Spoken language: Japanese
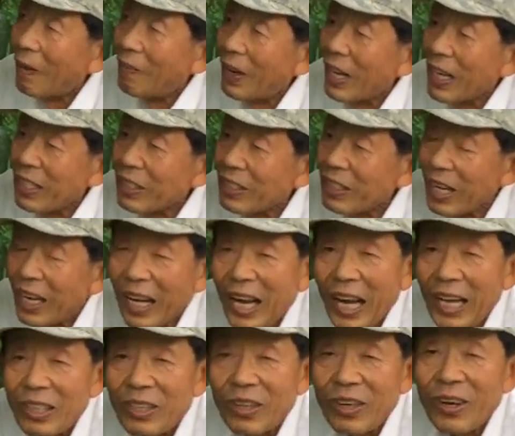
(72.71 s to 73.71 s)
い、あまりすれ
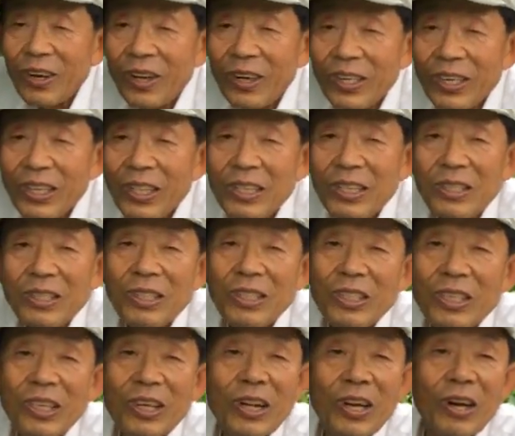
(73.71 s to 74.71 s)
ないとい
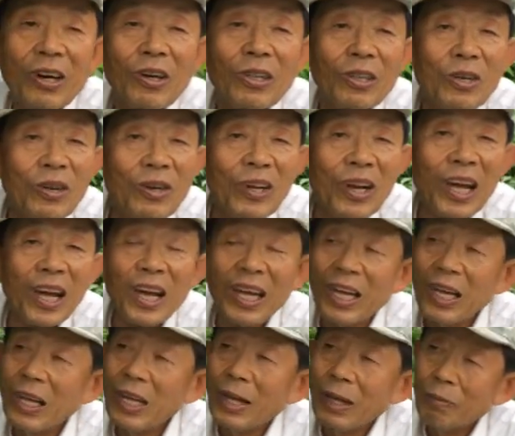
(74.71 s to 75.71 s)
うようなことをね、
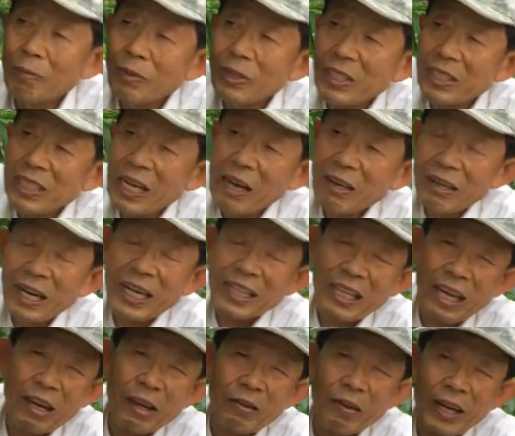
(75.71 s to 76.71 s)
違う
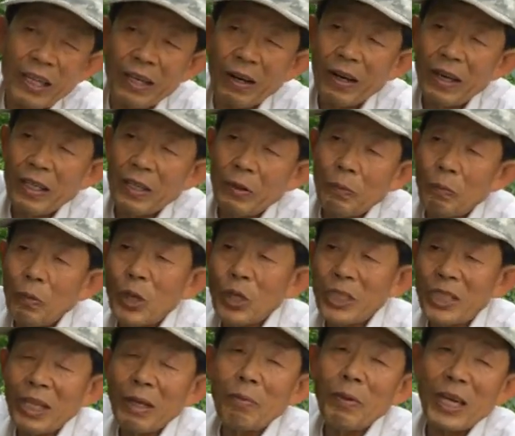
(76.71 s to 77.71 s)
畑はやも
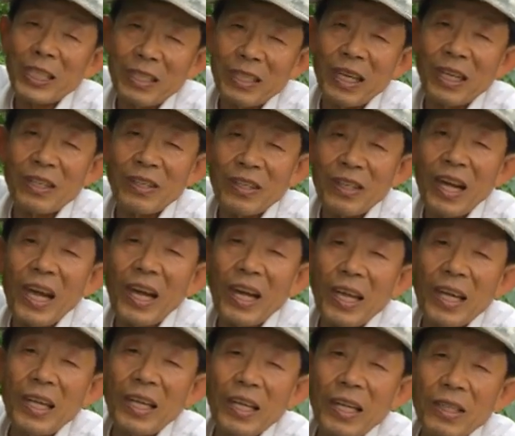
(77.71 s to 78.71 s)
うしていますけどね
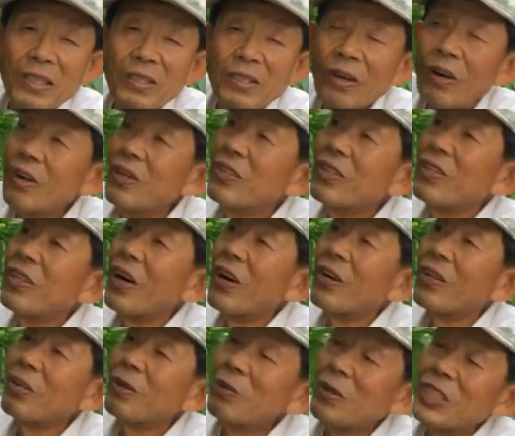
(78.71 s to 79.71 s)
あそうですそういうふうな
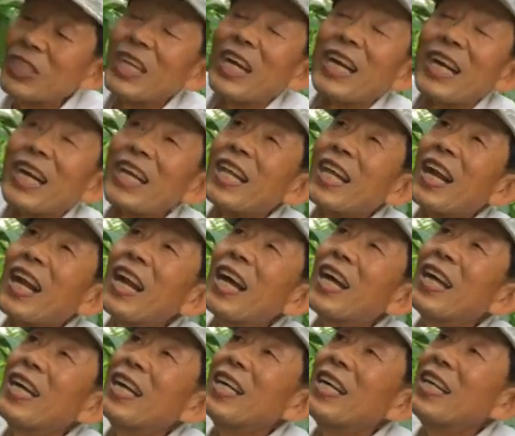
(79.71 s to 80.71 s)
こともしなきゃ
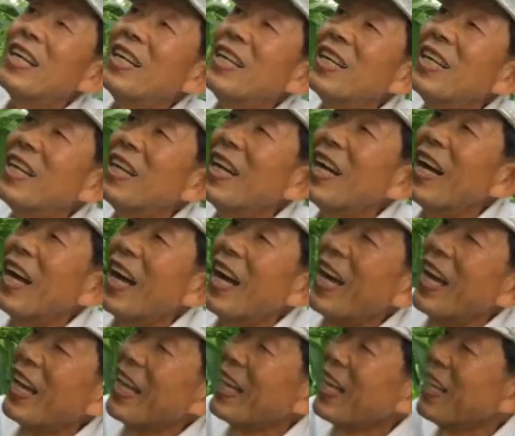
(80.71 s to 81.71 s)
なるほど、
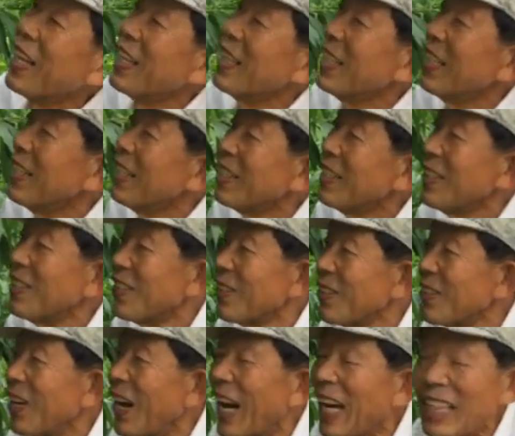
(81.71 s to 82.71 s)
大
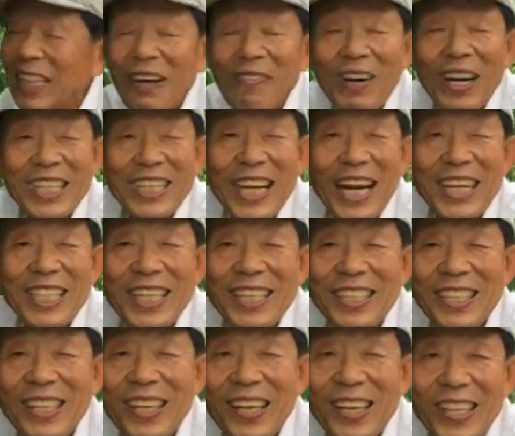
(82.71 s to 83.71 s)
変ですね頭が痛いで
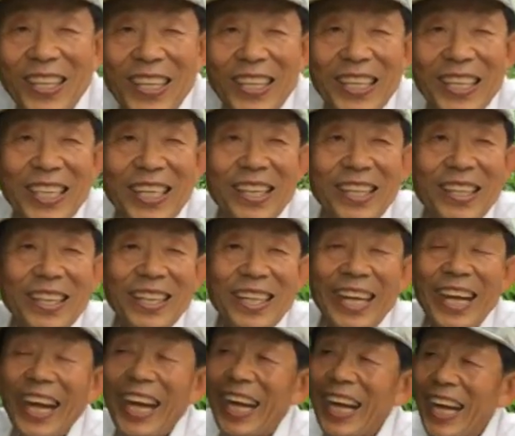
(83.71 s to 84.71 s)
すよああそうで
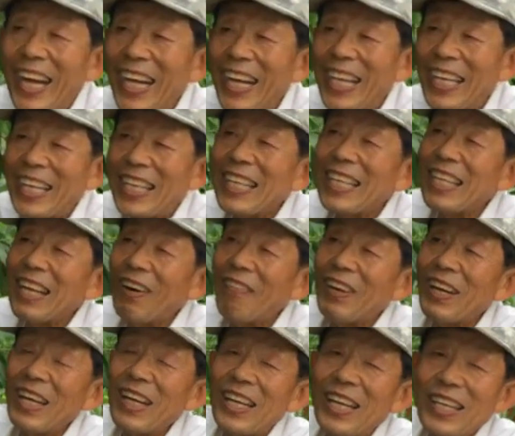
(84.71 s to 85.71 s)
すね、えー被
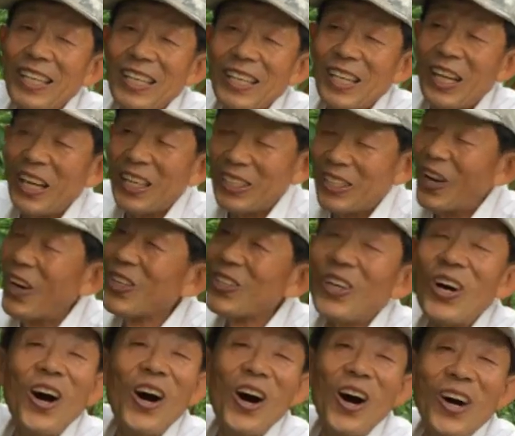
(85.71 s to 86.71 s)
害ないといいですね。そう
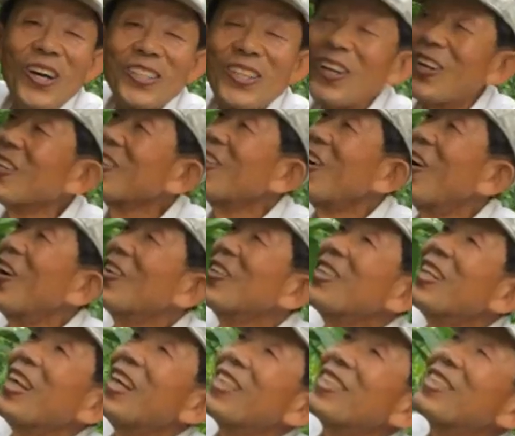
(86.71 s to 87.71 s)
そう、その通
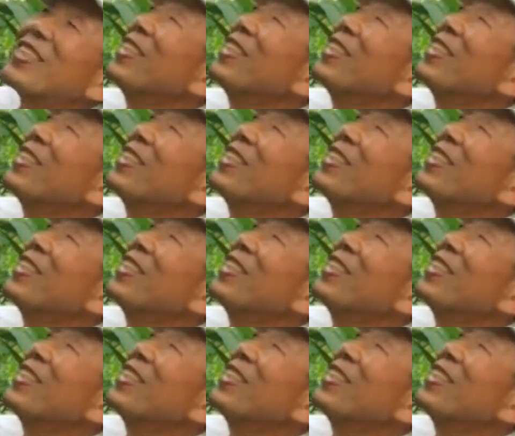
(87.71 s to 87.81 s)
りで